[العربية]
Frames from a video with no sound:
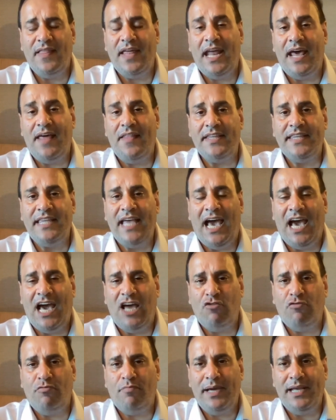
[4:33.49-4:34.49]
اذا هذا
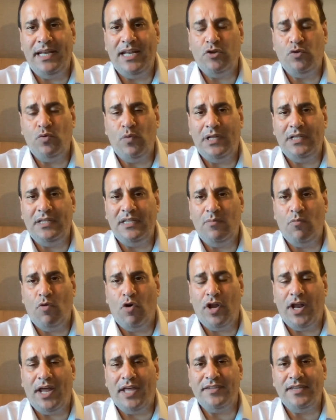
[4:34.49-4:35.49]
تحالف بين دول
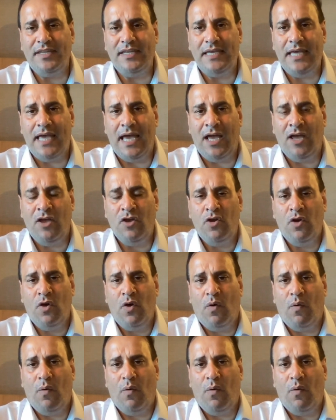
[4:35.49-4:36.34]
ديمقراطيه